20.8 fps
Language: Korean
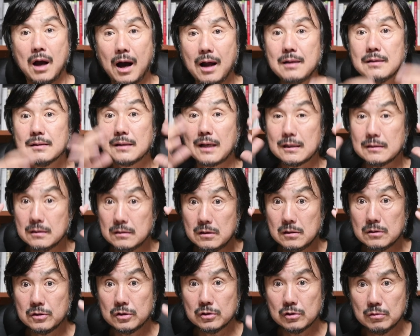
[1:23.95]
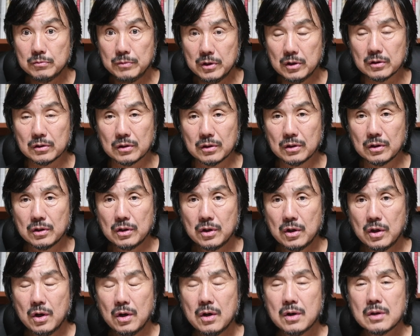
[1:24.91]
아니 사진을 찍으면
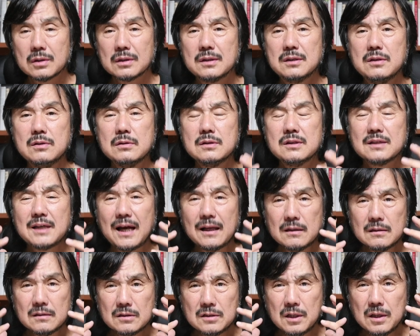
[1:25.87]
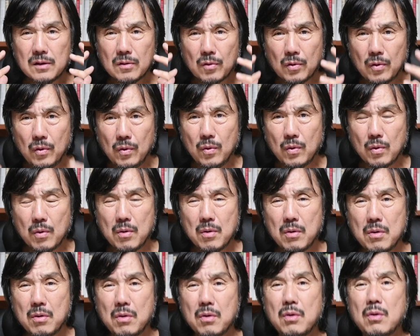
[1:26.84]
그 자체로
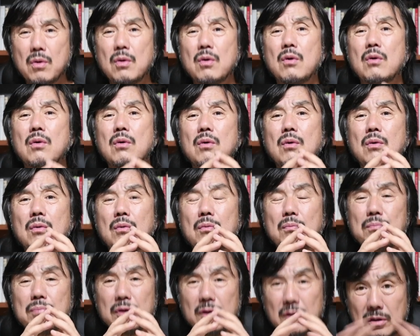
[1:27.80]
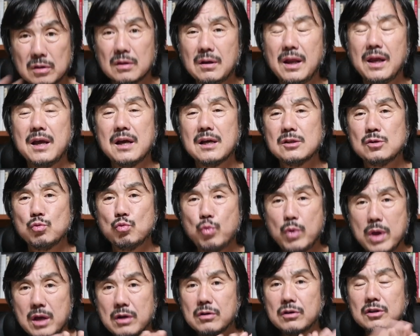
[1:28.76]
프린트를 해야지
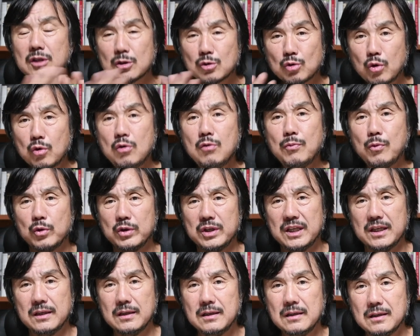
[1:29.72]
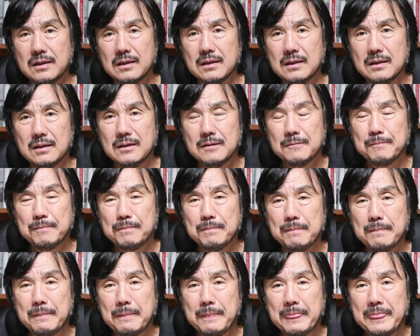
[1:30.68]
왜 거기다 손을 보니
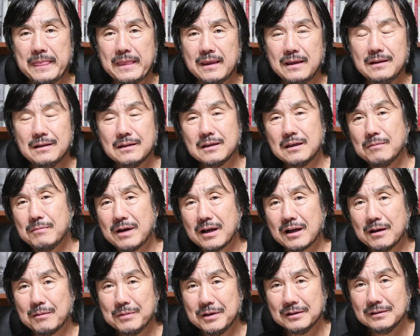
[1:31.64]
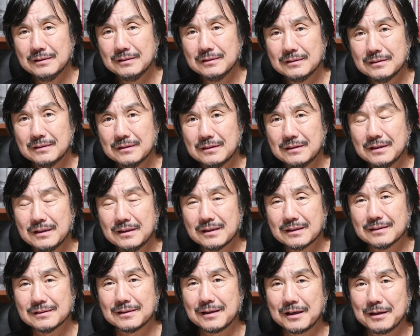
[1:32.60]
이렇게 말하면
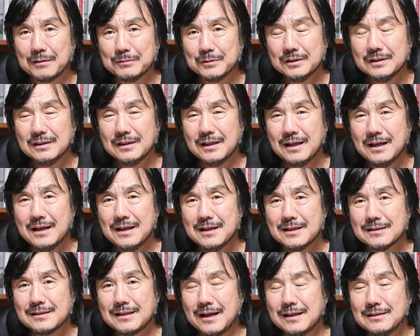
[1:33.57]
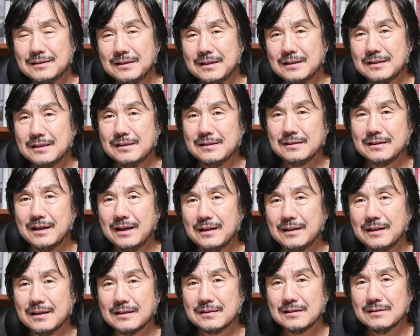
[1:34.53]
그 사람은 사진의 실체에
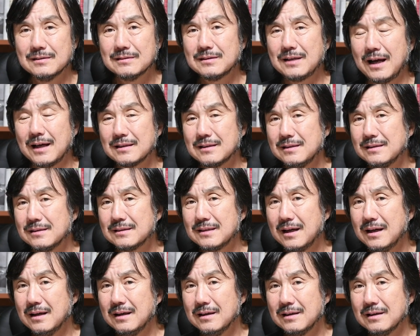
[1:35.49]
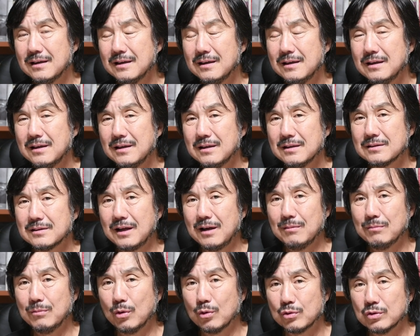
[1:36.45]
대해서 사실상 잘
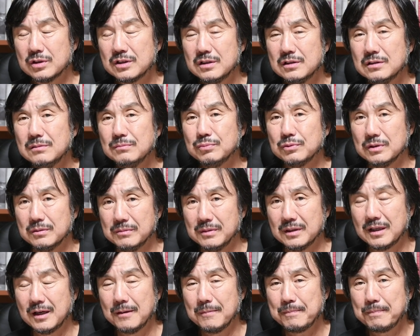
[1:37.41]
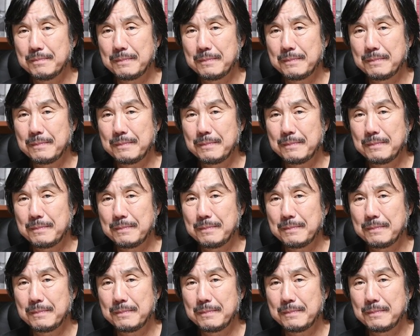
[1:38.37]
모르시는 분입니다.